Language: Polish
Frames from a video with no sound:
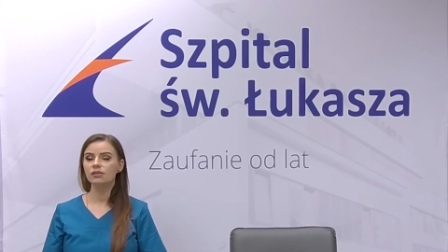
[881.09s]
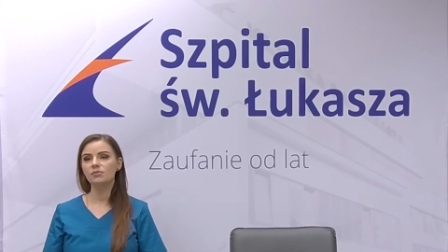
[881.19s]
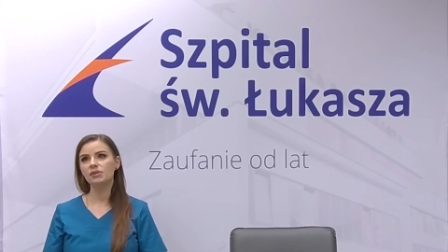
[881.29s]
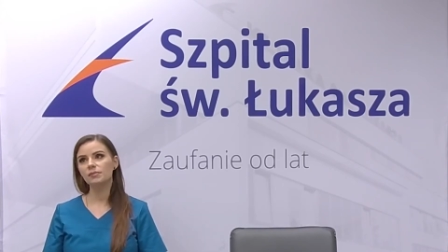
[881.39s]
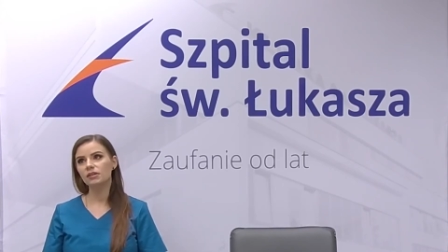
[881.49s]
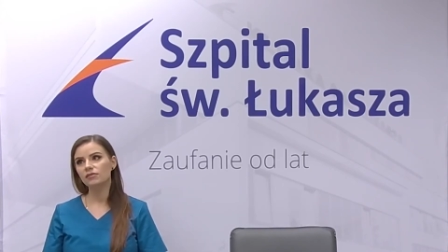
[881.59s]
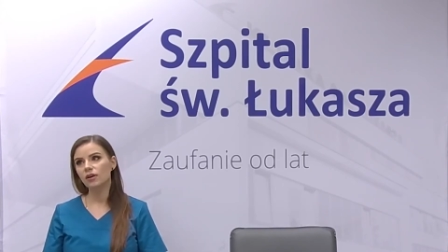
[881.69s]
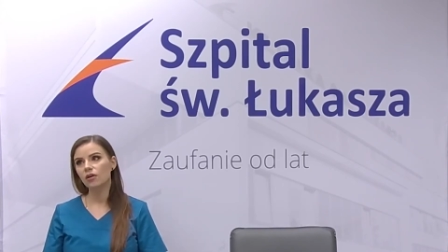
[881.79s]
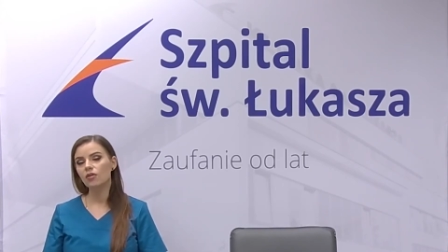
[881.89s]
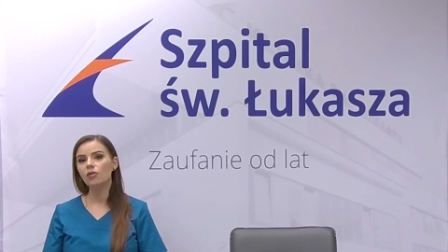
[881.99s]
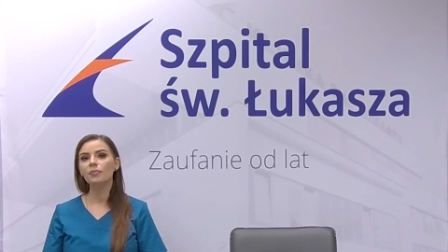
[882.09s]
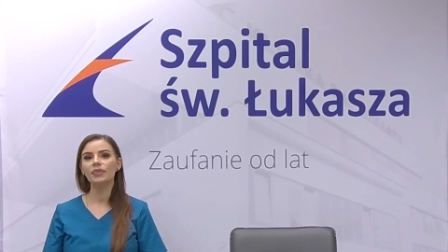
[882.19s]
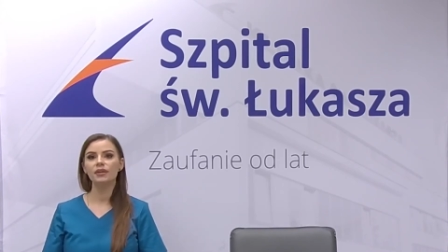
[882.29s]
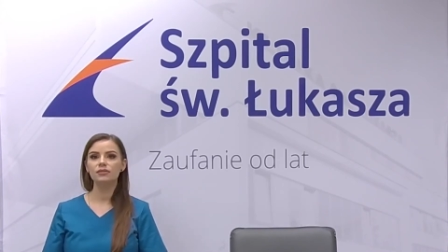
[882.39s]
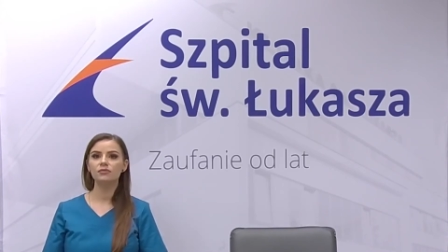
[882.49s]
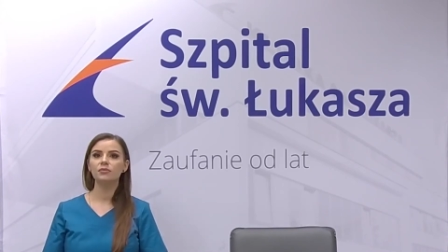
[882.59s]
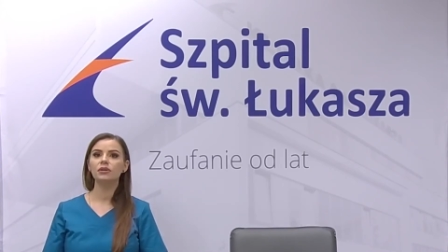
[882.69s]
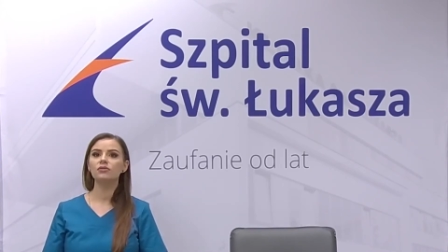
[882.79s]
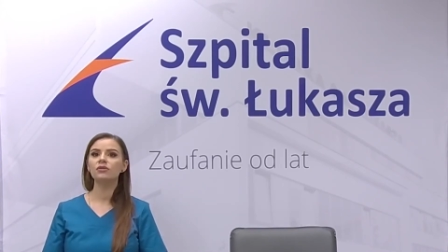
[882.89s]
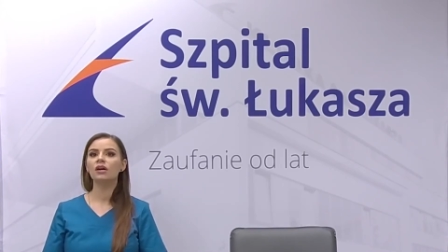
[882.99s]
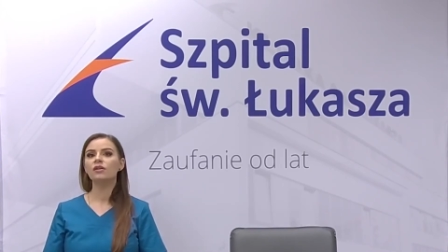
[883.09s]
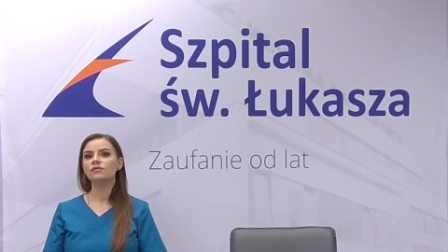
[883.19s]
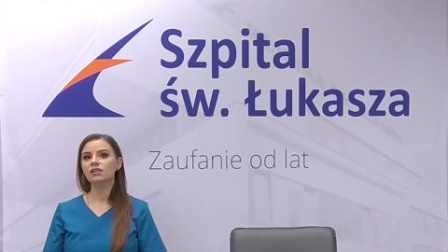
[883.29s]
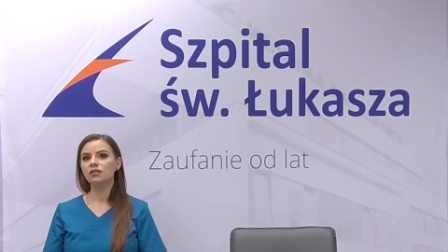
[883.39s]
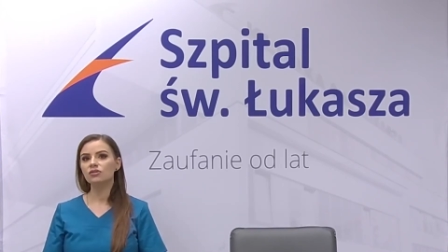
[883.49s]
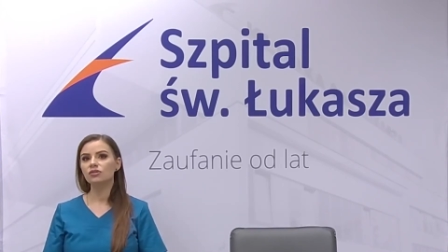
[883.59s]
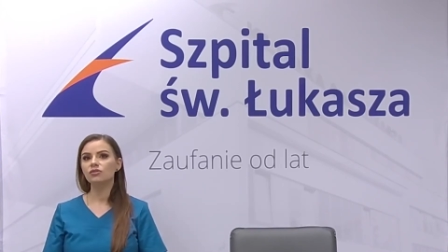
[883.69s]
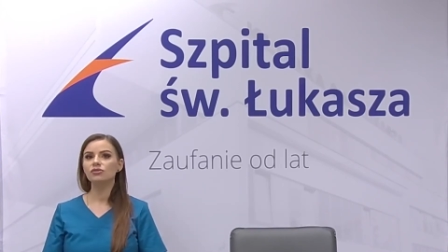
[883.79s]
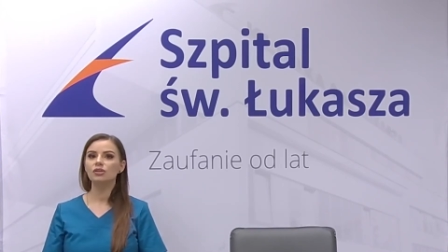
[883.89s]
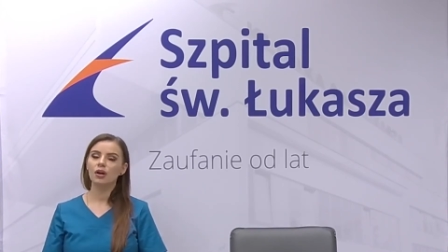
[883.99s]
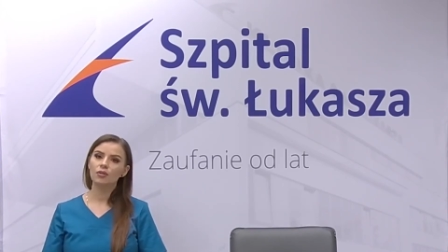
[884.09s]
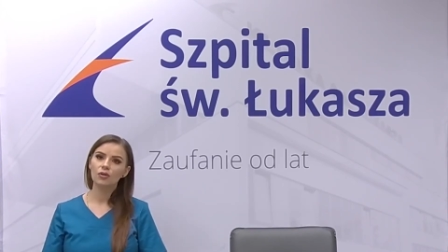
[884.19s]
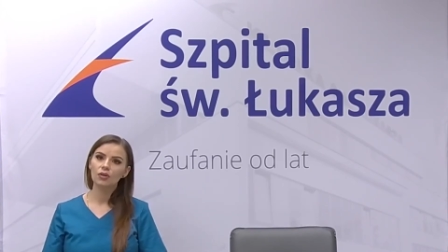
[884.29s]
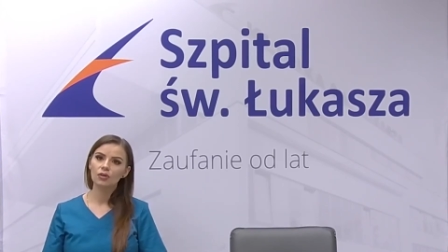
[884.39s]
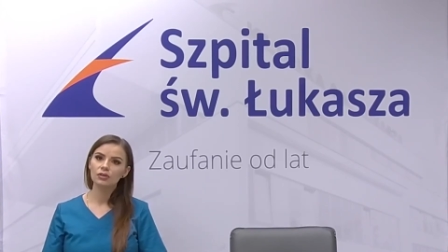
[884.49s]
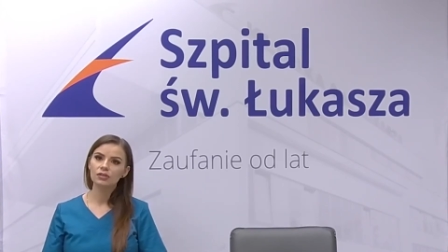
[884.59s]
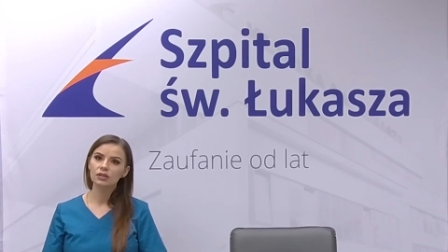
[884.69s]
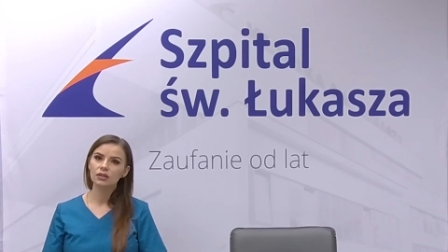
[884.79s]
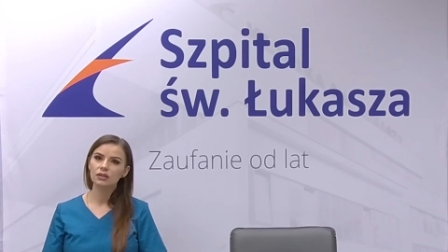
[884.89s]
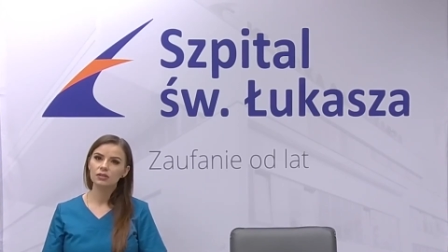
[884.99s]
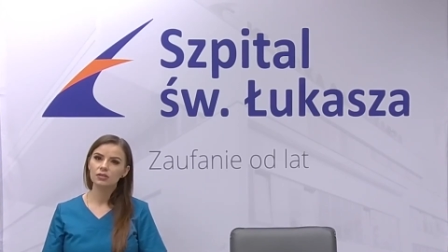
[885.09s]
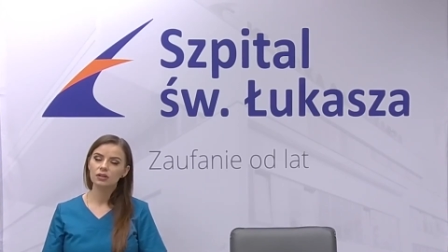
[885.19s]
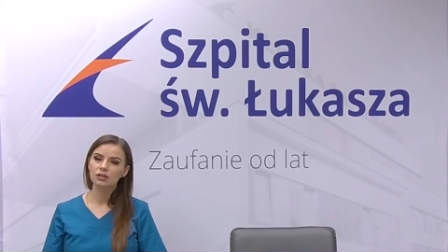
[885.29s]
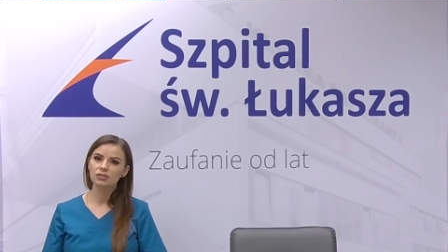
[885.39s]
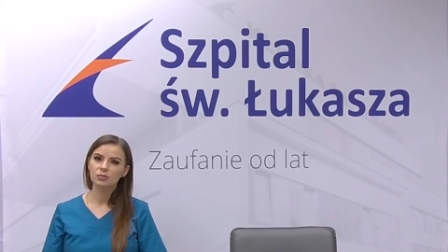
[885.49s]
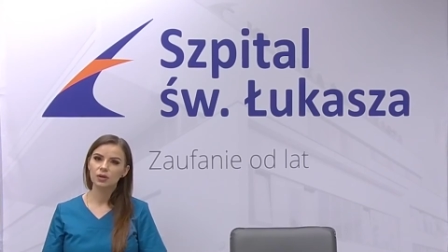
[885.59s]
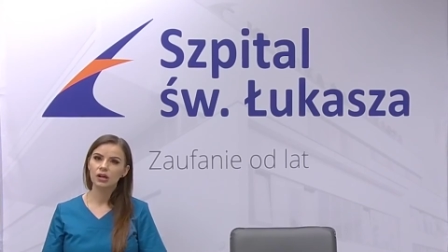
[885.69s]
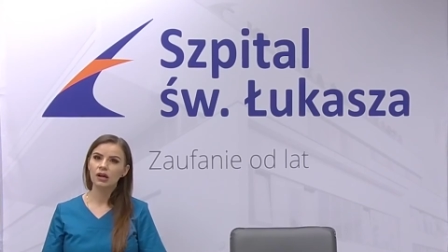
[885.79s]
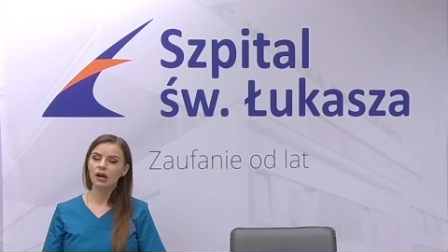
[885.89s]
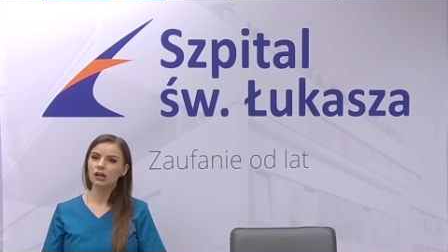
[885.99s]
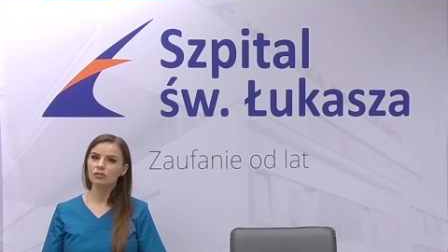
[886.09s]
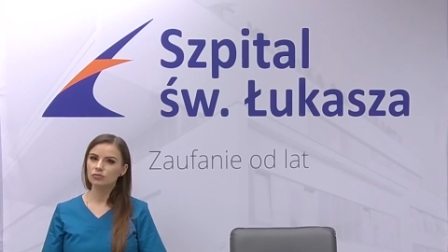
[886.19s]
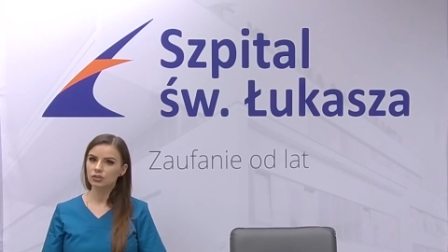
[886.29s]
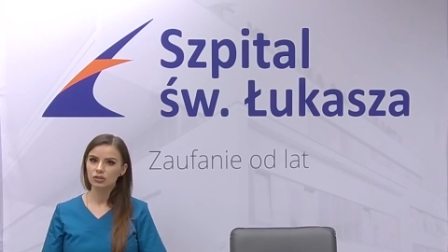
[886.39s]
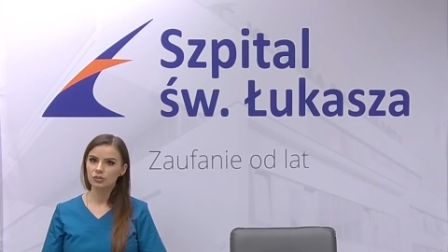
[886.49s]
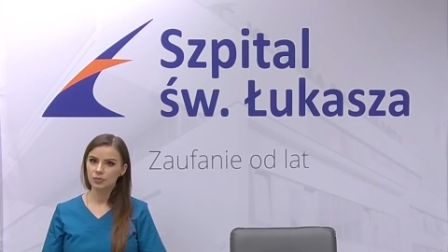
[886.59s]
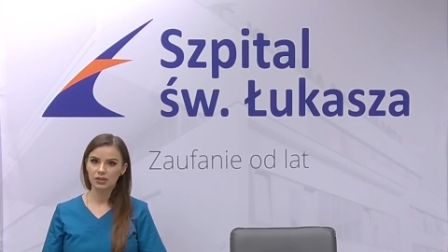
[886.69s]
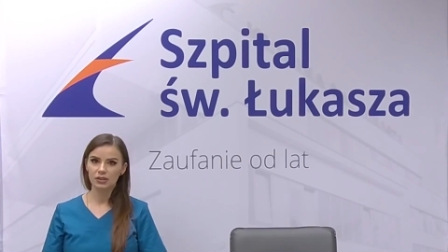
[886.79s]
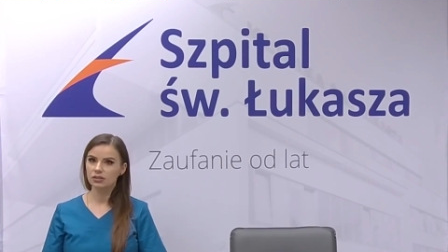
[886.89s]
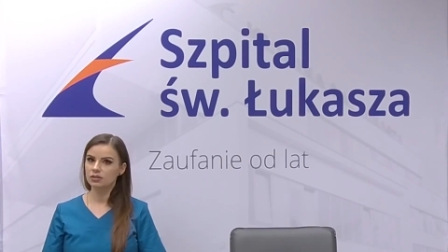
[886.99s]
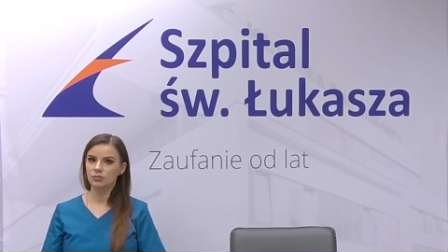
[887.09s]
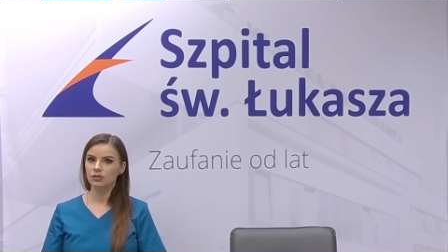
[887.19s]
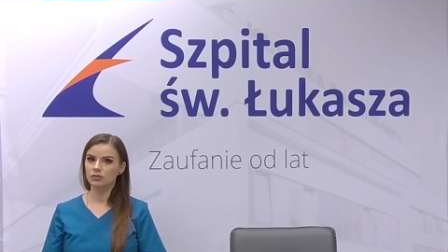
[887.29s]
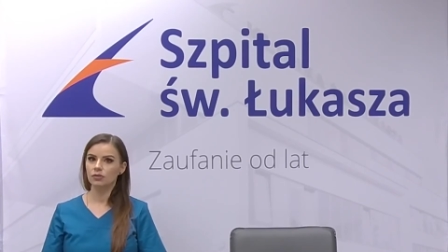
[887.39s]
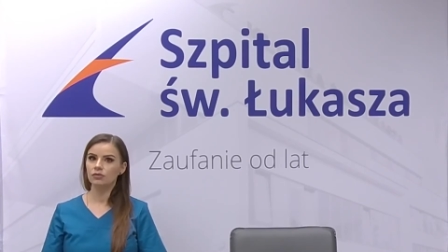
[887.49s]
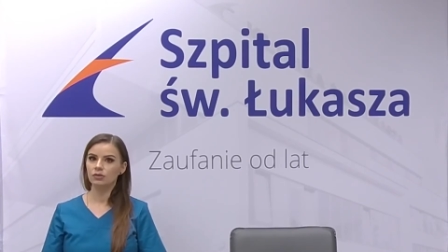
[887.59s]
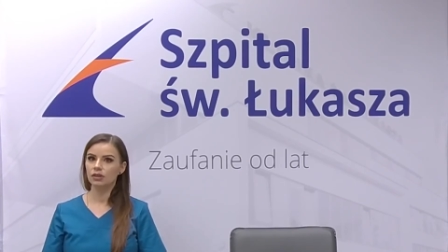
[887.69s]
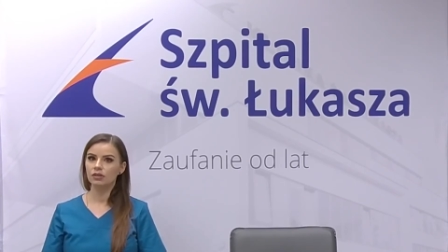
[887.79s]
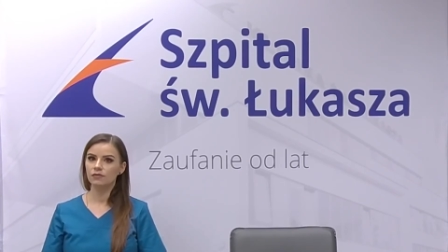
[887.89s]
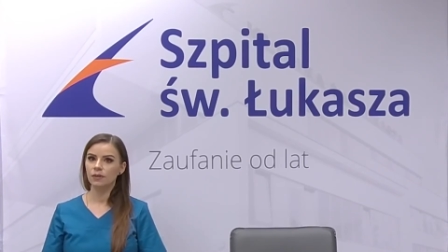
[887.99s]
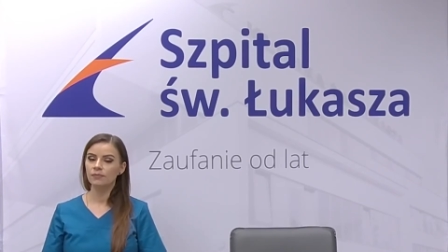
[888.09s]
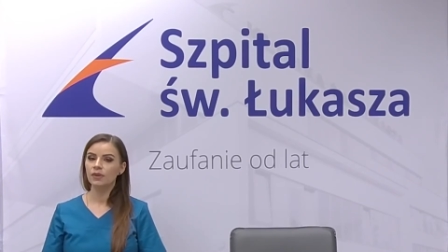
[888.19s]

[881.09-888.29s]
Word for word: Sam zabieg trwa około 15 minut, w zależności jaką okolicę leczymy, ale dłużej niż 15 minut on nie trwa.